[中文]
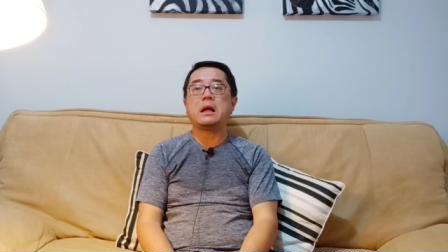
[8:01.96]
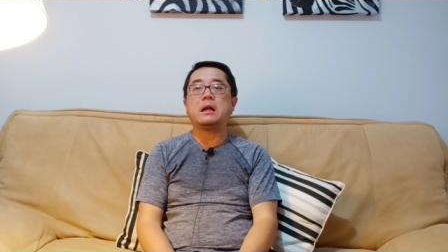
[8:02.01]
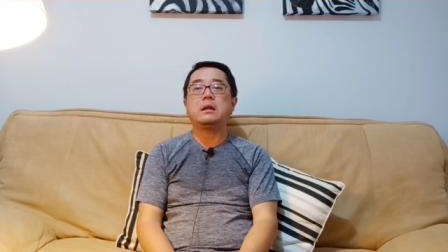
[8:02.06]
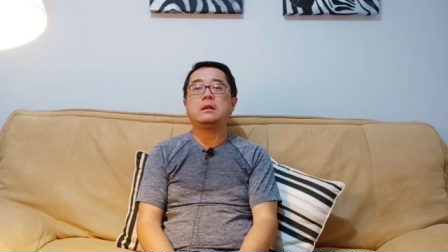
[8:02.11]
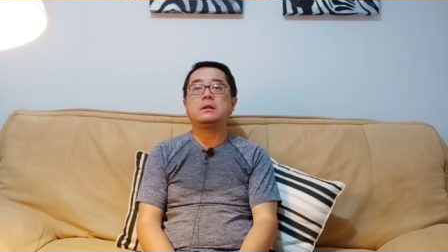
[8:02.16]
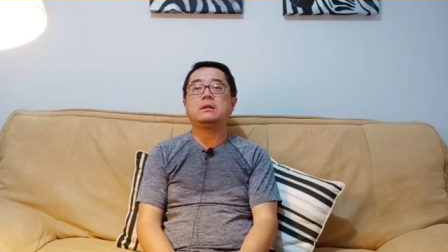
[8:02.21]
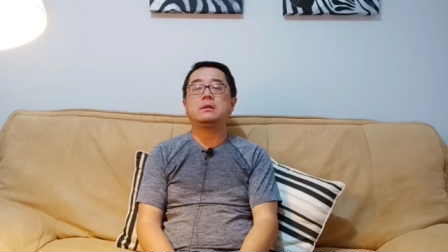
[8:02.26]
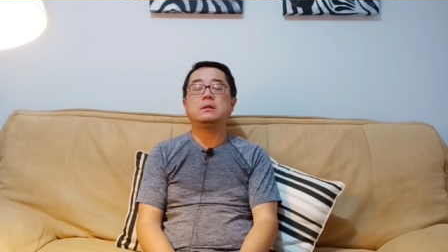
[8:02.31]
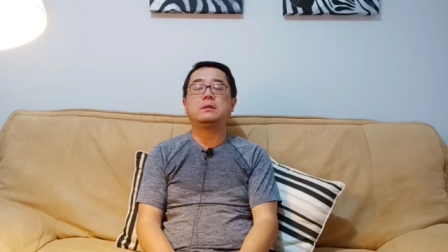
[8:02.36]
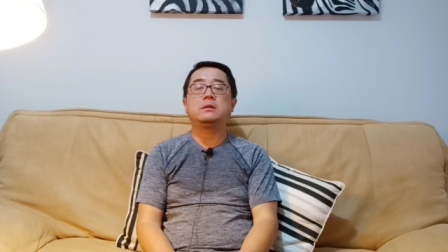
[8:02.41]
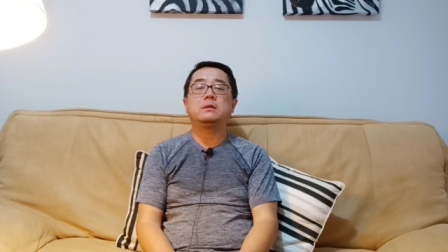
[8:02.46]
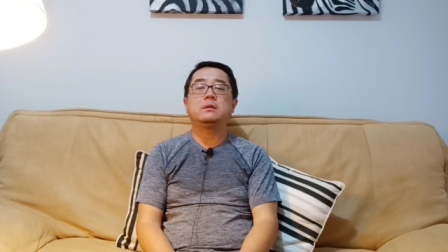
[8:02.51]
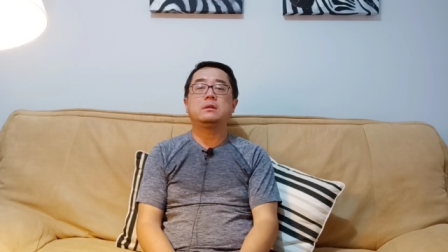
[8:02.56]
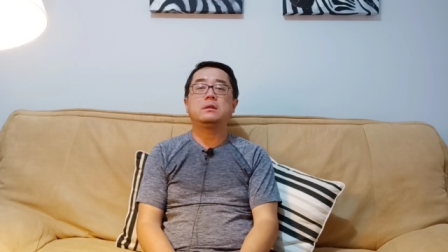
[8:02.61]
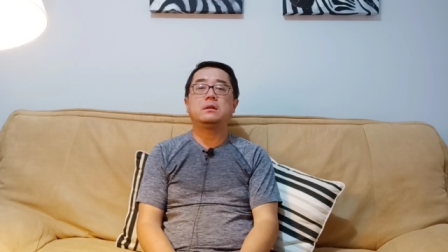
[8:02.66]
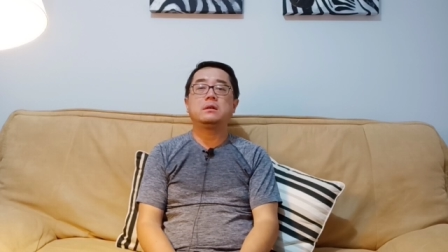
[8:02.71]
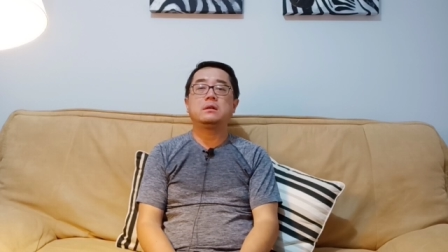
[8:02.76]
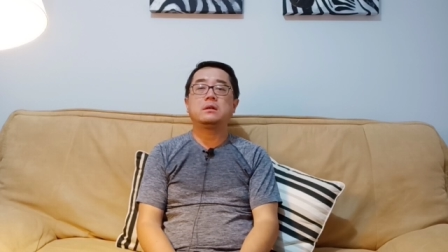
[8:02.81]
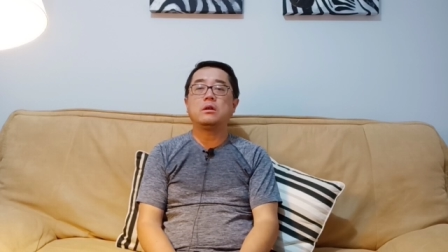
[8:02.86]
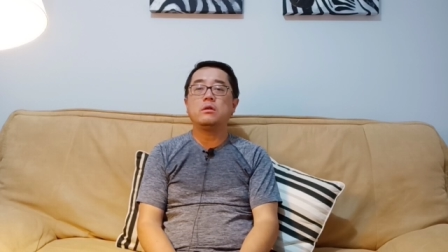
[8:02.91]
染的，
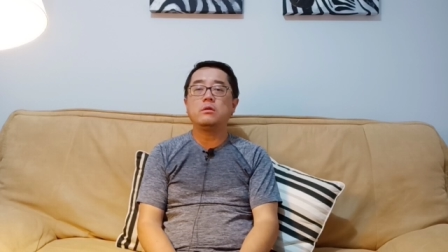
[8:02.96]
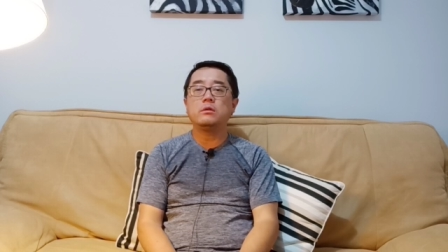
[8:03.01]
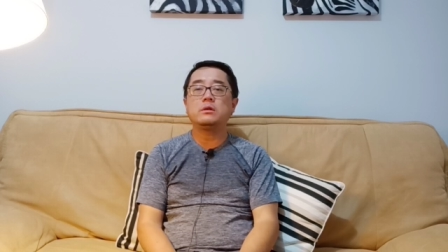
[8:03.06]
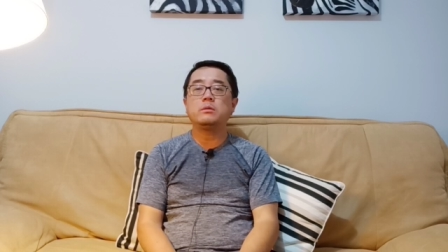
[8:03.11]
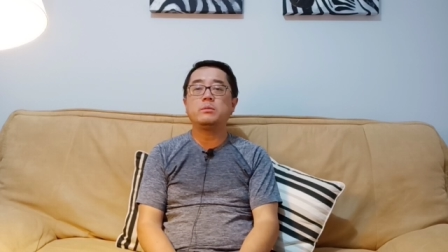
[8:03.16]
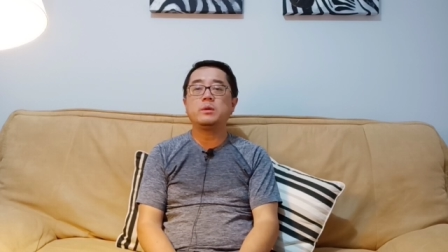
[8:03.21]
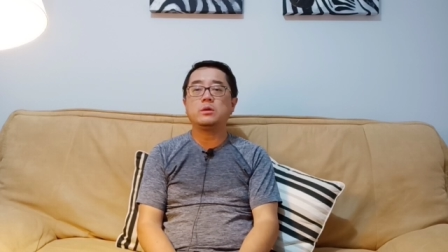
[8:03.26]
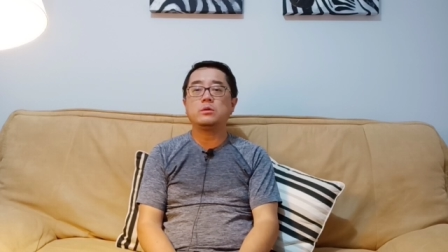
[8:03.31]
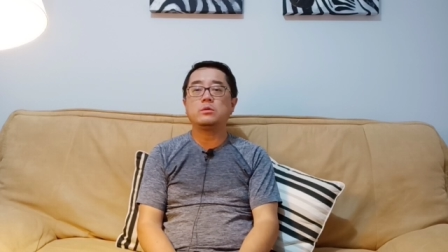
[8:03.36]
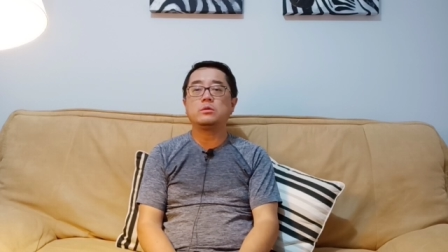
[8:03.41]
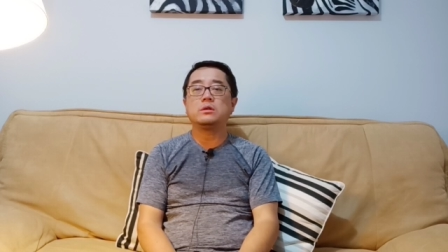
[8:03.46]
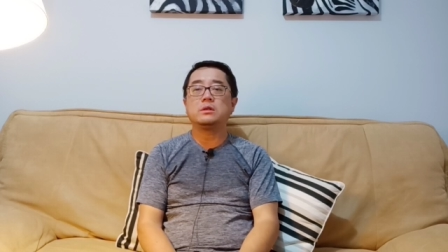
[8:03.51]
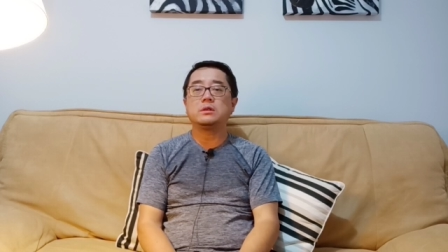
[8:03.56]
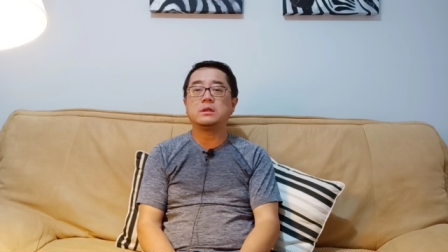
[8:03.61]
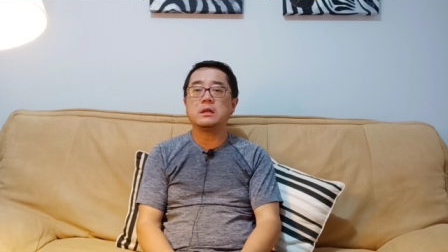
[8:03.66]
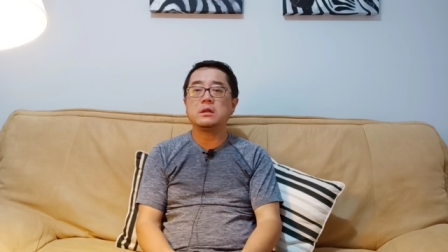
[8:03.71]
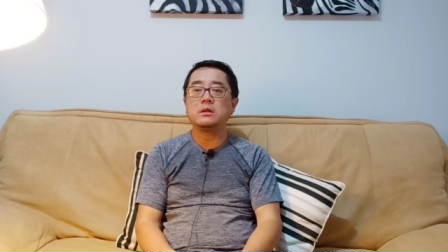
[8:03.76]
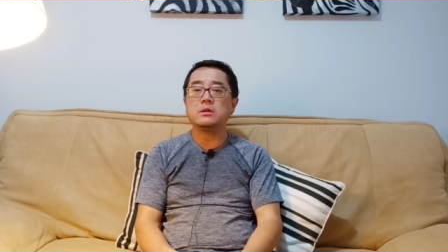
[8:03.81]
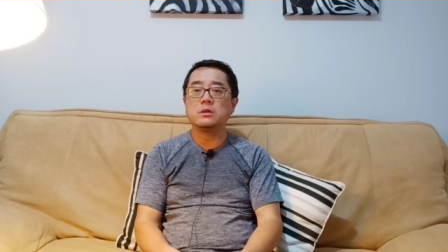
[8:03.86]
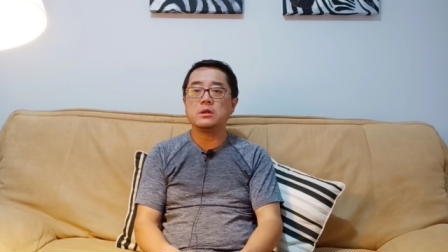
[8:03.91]
啊，科威特病毒的
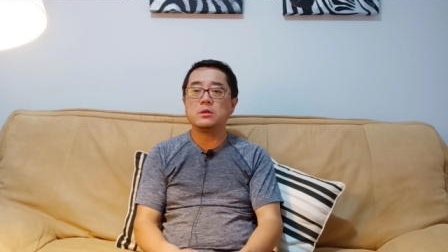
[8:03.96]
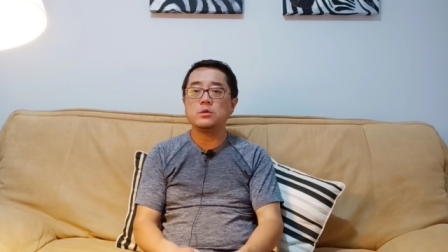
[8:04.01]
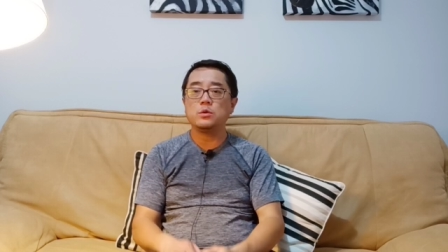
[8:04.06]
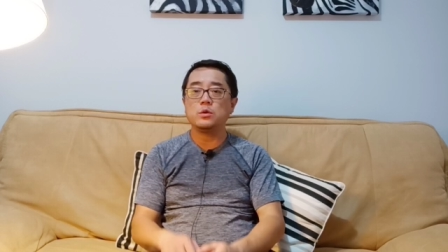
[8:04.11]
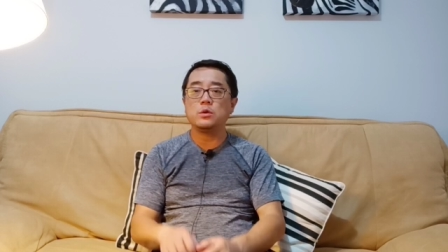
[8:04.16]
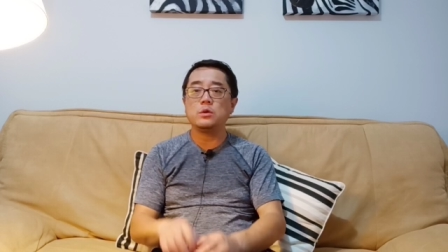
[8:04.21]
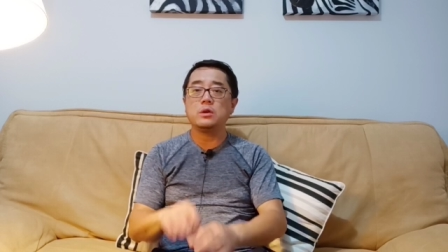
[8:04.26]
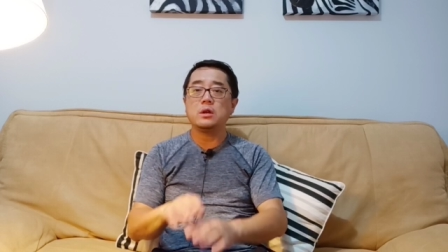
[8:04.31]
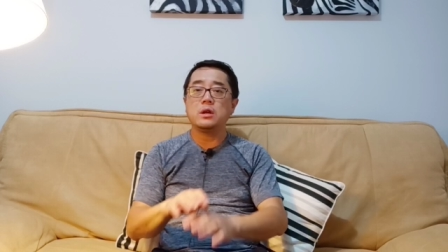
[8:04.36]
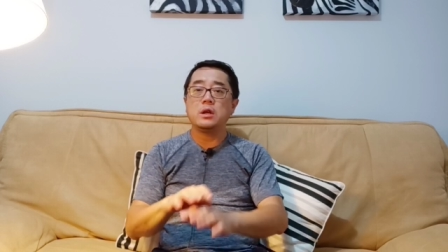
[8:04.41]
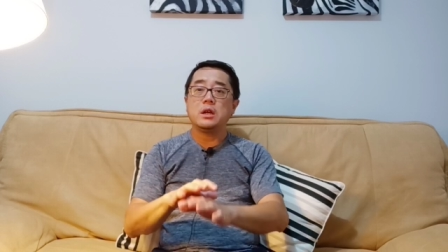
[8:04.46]
人人群，